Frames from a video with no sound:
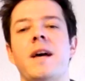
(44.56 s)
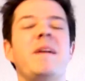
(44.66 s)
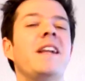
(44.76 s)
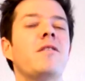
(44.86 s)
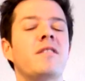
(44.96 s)

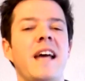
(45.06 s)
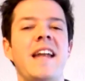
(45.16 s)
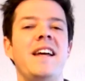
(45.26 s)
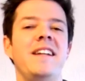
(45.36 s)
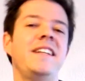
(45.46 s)
Chamäleons
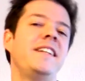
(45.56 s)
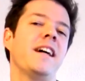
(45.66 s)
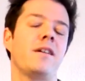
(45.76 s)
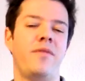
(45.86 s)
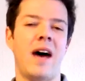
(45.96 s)
ändern nicht
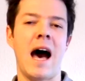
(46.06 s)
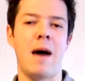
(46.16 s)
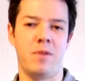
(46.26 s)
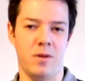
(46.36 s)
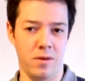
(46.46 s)
ihre
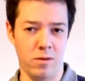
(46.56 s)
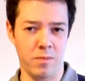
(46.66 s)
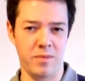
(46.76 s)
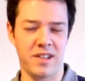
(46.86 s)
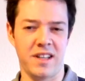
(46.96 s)
Farbe,
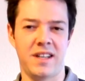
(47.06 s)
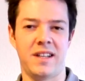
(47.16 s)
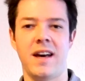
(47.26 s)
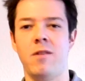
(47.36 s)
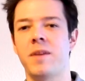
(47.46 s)
um sich
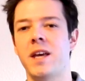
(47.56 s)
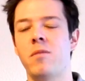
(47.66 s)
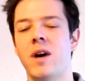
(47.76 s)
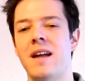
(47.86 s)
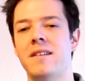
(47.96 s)
der
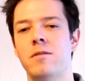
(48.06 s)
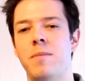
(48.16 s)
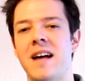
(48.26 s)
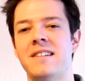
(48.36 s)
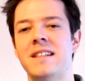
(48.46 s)
Umgebung
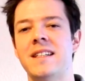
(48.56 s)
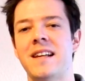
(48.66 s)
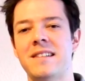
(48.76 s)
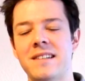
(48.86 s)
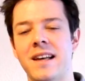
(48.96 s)
anzupassen.
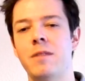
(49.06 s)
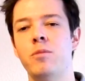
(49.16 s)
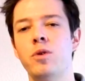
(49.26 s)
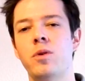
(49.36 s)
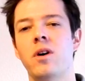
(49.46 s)
Das ist ein
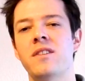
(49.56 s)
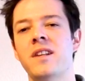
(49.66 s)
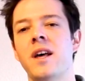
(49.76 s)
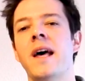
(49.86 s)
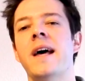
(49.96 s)

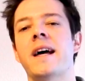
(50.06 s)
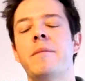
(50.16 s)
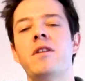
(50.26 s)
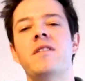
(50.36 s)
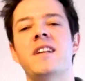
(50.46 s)
Mythos.
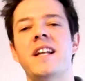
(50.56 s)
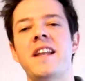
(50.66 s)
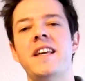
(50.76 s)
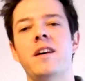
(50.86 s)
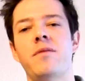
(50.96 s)
Chamäleons
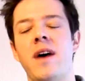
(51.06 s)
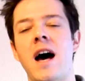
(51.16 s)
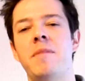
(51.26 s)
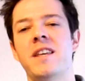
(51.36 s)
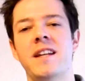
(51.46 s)
ändern ihre
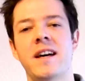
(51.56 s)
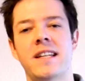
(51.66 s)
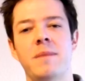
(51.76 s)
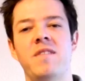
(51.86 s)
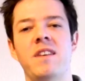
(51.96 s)
Farbe je
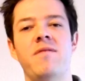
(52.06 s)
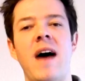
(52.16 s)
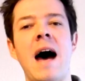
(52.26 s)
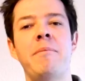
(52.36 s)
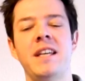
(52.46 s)
nachdem, wie
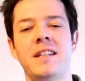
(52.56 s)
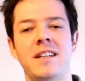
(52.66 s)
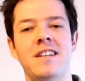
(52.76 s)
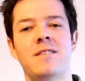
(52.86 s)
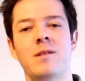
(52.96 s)
warm
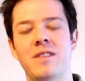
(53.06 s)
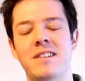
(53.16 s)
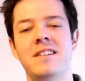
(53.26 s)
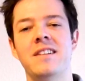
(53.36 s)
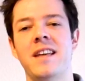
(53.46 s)
ihnen ist und wie
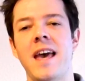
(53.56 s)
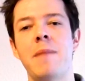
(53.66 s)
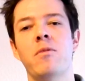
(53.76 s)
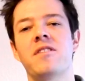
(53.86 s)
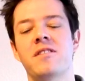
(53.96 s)
sie sich
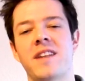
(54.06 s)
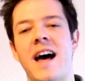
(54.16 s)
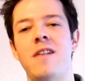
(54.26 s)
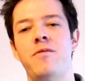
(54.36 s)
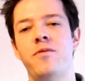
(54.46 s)

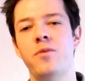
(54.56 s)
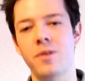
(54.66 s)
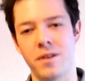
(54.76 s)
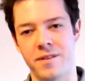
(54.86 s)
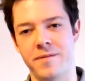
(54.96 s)
emotional
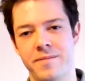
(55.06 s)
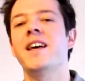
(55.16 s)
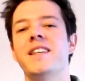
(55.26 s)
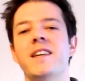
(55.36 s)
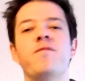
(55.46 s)
fühlen.
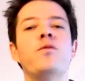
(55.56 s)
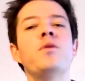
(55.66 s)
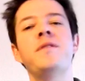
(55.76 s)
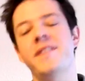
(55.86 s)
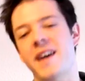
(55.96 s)
Je
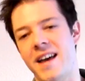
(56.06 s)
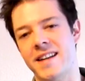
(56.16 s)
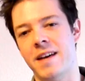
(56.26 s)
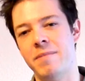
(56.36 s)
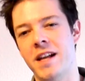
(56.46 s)
wütender
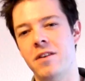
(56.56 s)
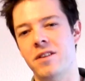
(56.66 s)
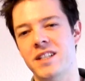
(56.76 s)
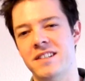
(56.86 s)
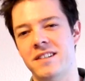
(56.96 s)
ein
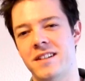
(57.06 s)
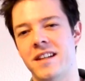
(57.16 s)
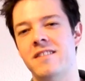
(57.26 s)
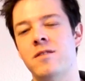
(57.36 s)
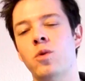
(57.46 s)
Chamäleon ist,
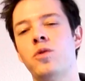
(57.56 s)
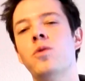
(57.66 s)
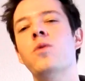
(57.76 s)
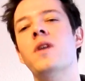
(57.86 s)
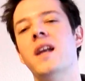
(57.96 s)
desto
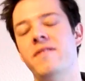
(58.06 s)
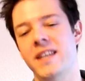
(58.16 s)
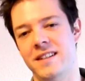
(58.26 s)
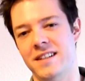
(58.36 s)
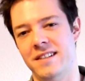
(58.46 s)
dunkler
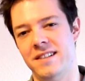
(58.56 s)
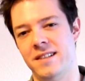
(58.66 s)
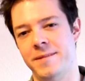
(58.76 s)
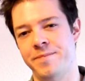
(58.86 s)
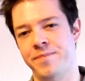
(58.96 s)
wird
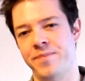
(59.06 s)
es.